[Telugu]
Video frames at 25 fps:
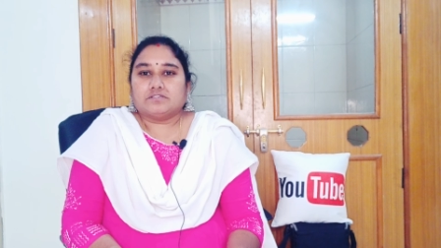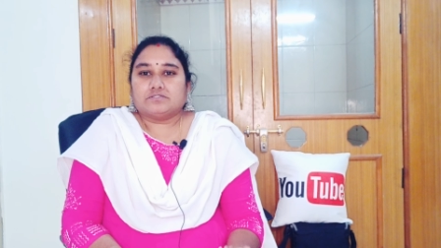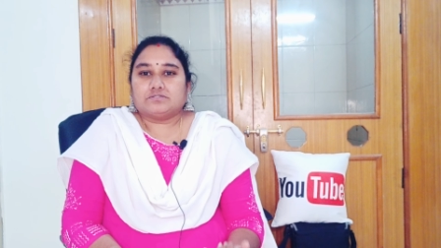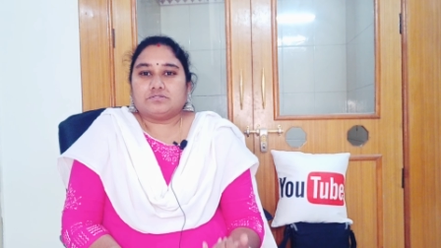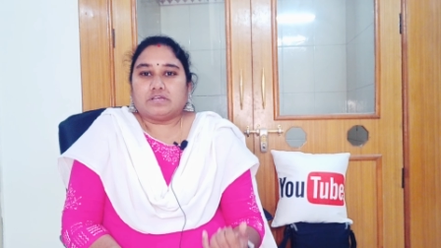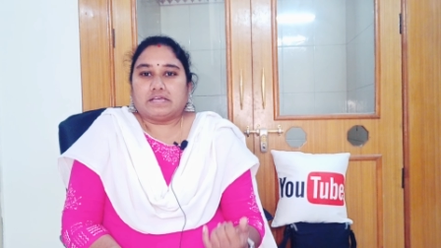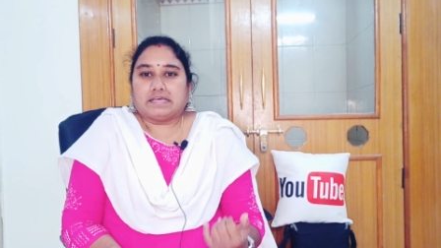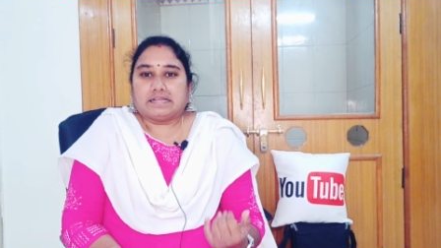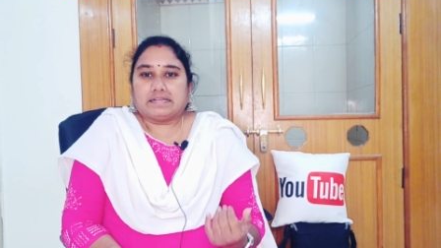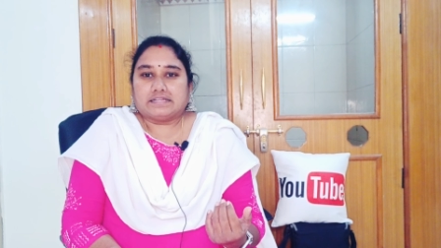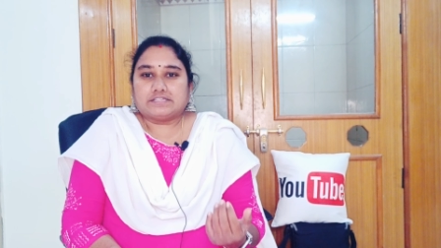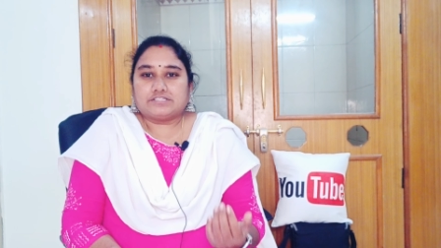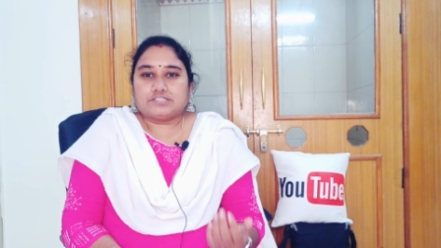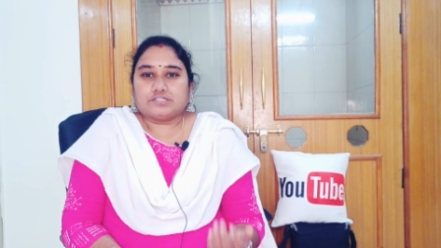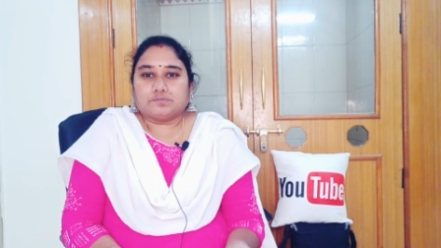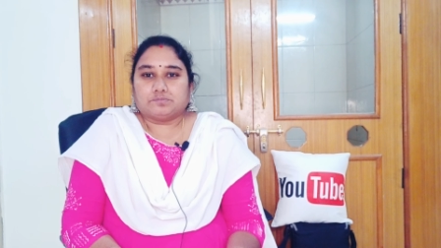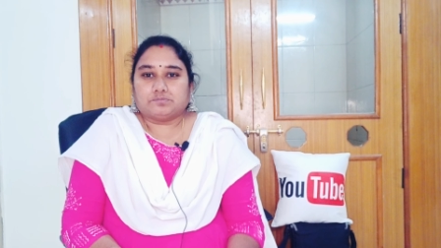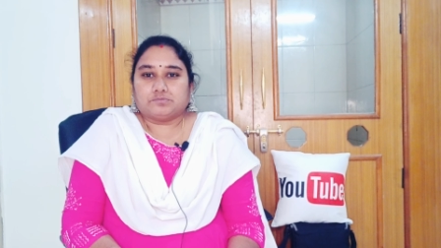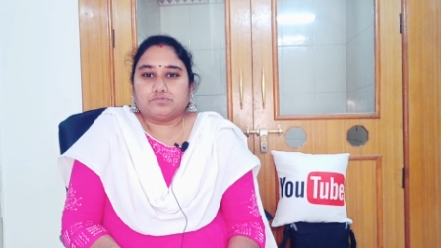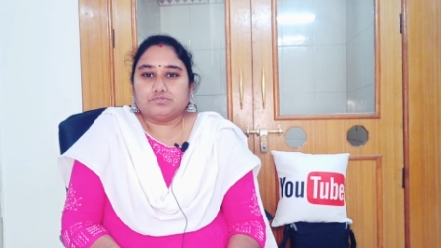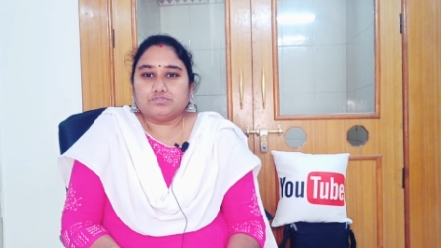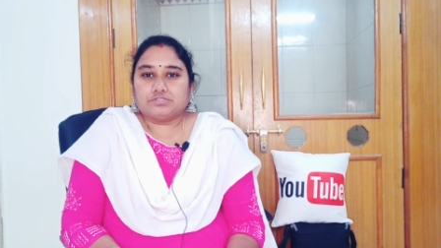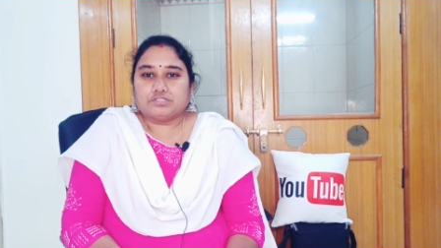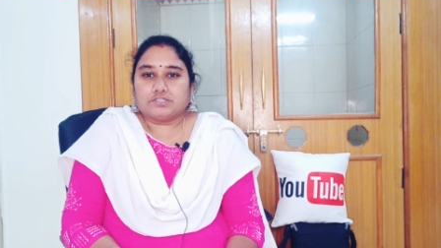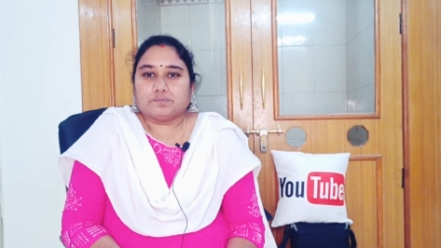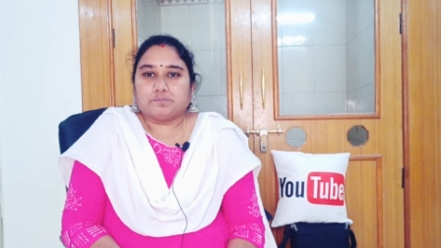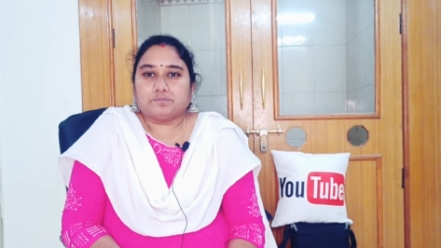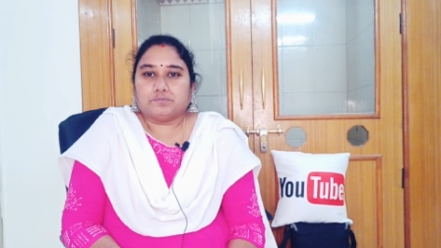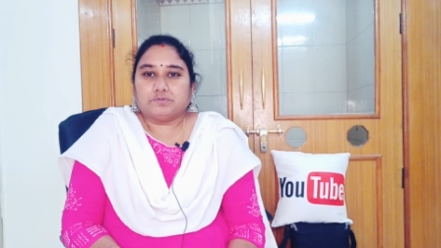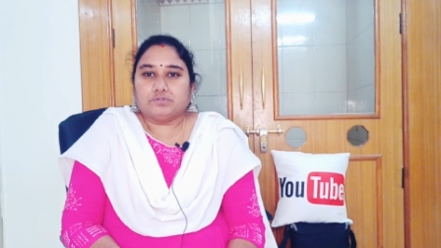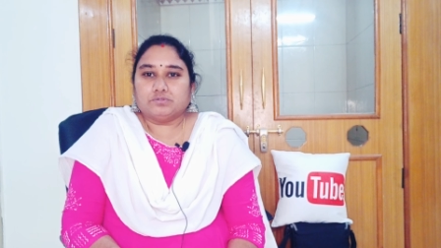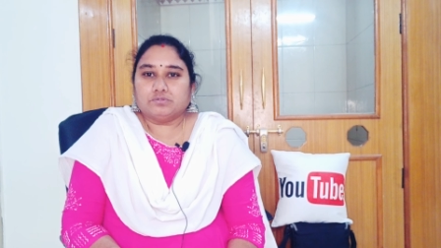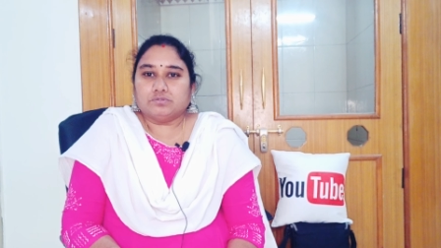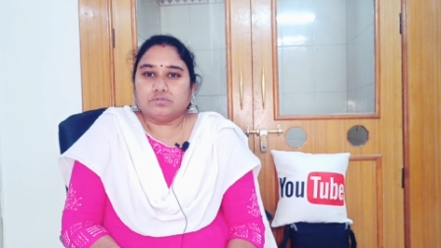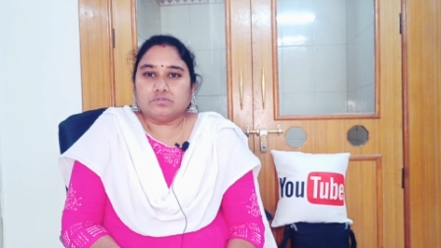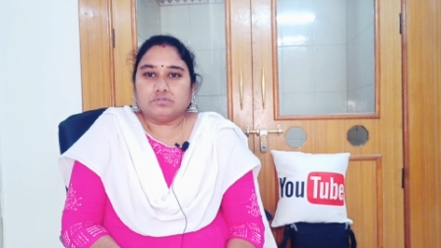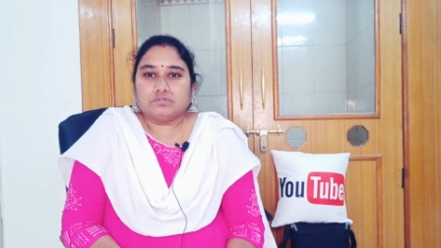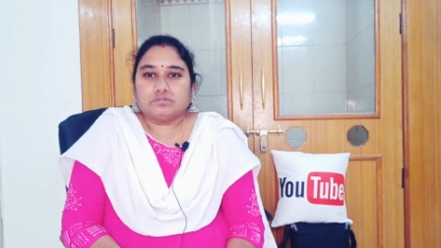సో అలా చెప్తూ
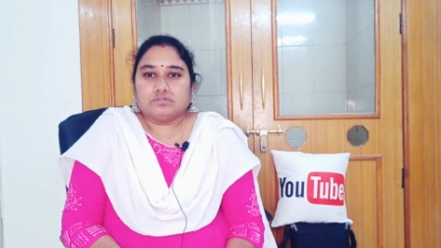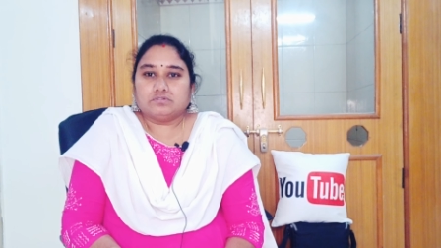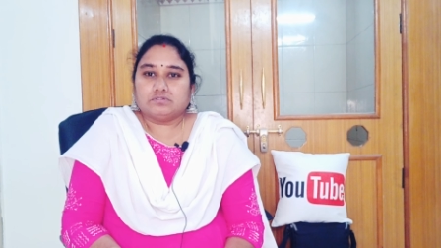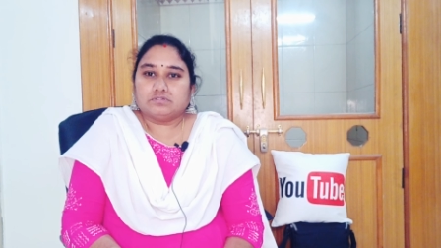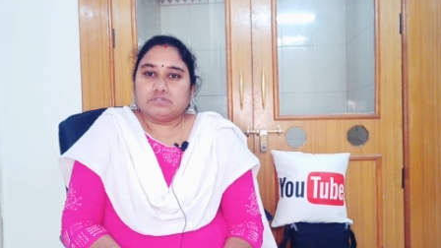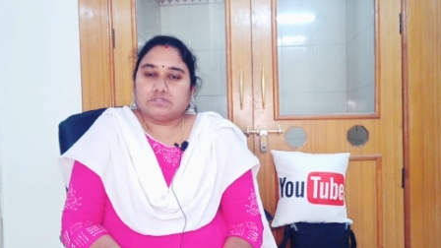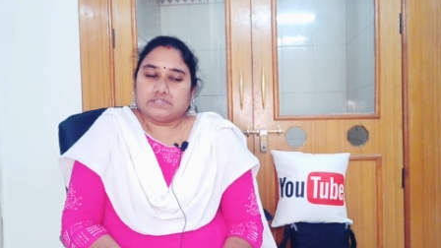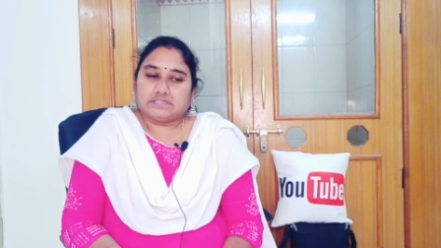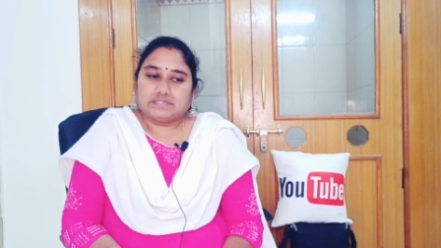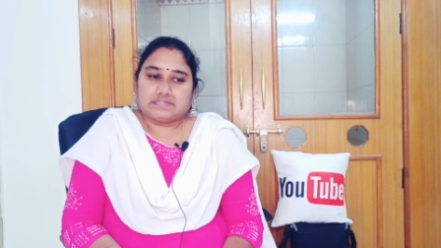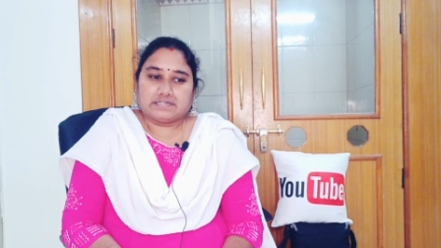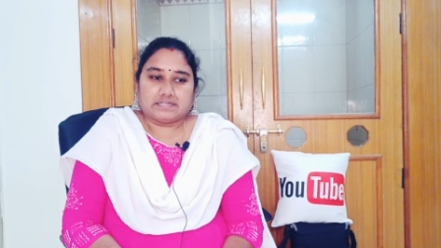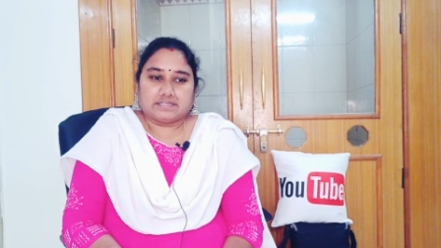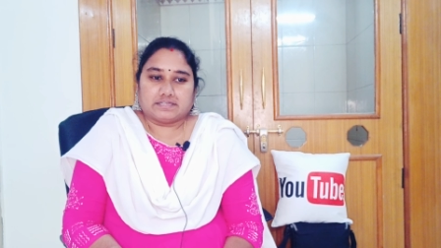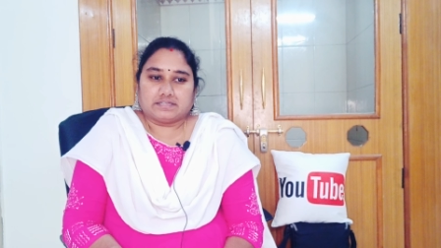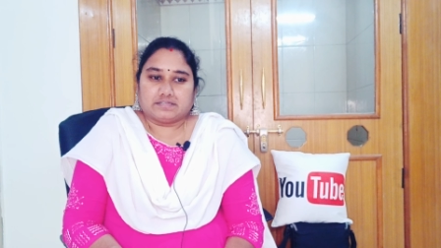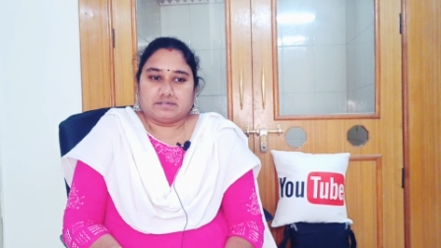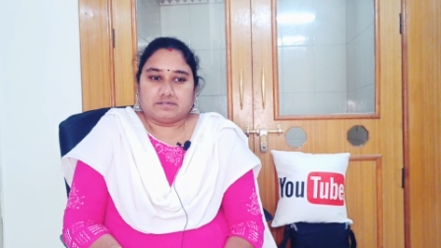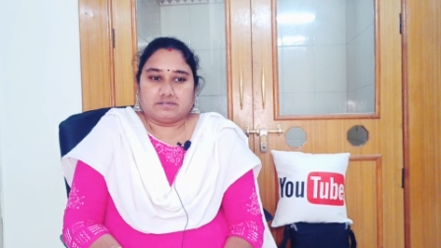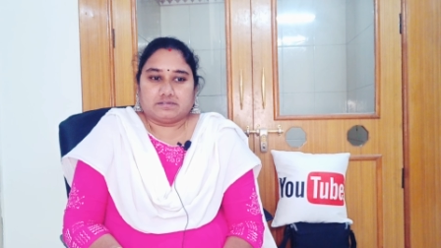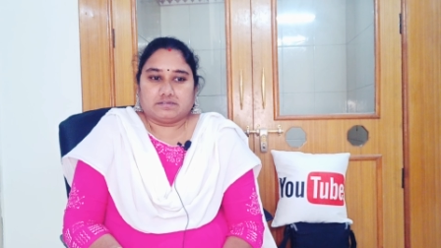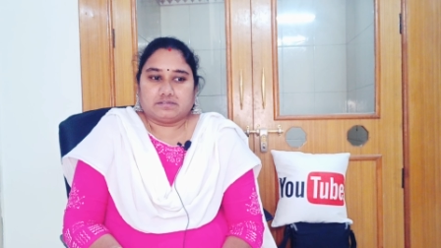చెప్తూ ఇట్లా